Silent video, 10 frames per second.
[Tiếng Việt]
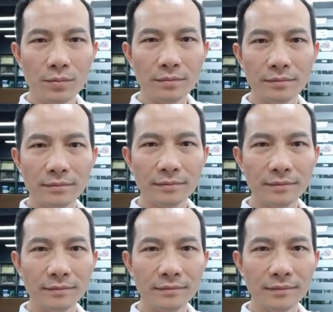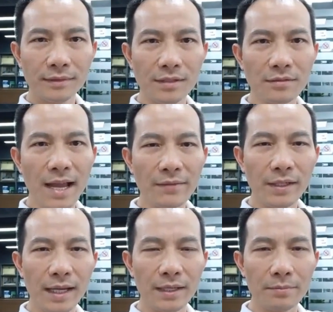cùng tương tác
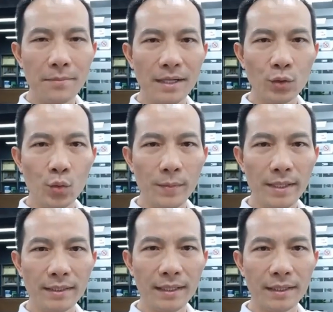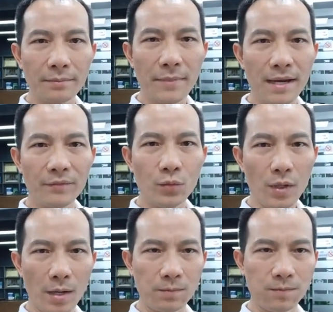với này, bạn Thu Minh này, bạn
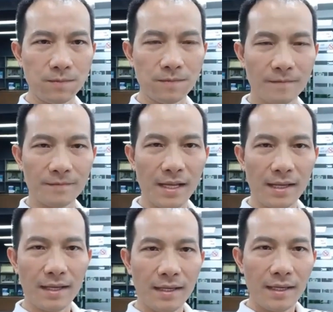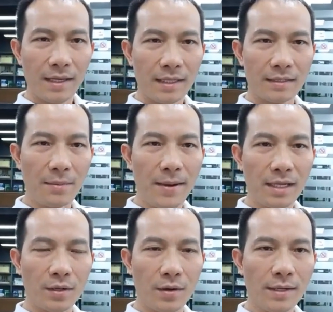Vũ Hồng, các
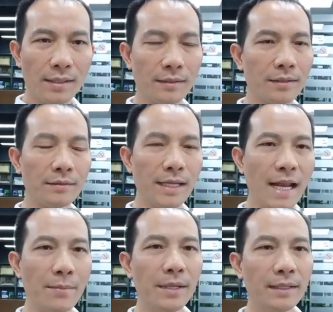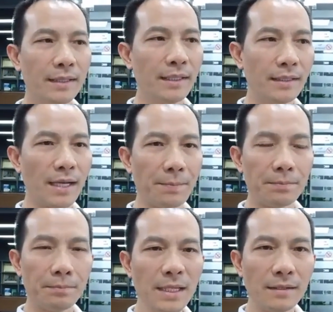bạn có cái sự tự tin đầy mình khi gặp
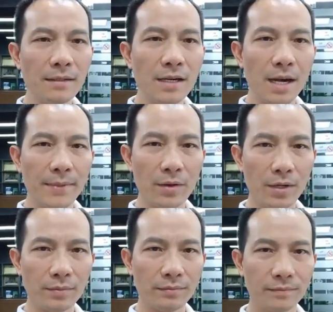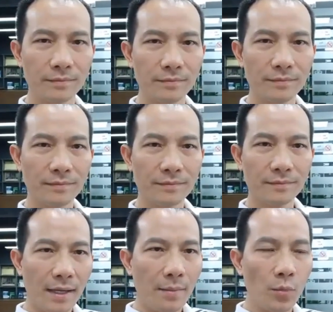bất cứ trường hợp nào không?
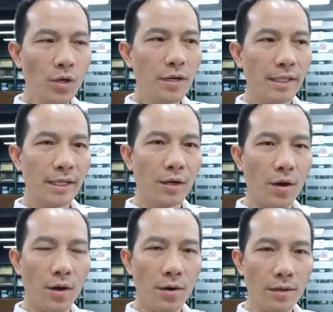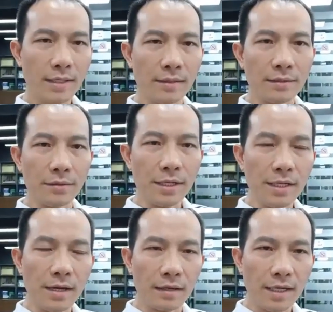Mỗi người thì có cái sự tự
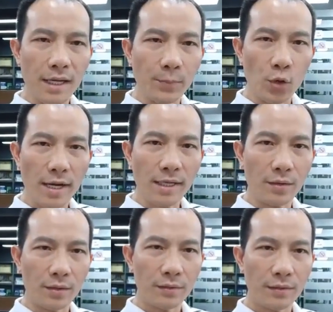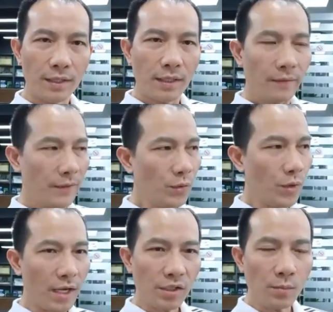tin ở các cấp độ khác nhau. Ví
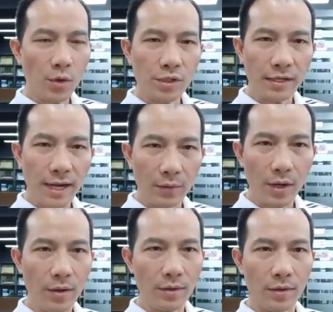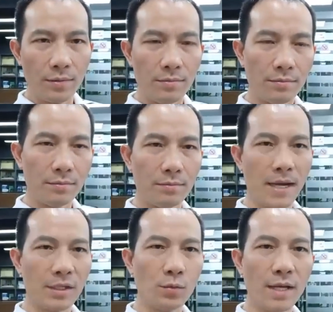dụ ở trong môi trường nào đó
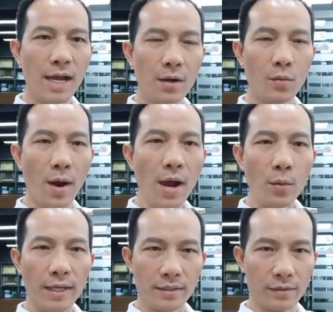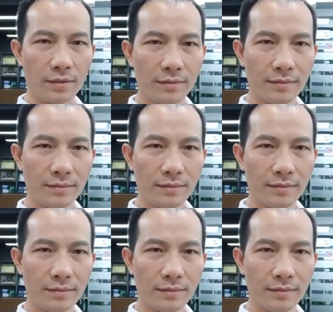mà chúng ta quá quen rồi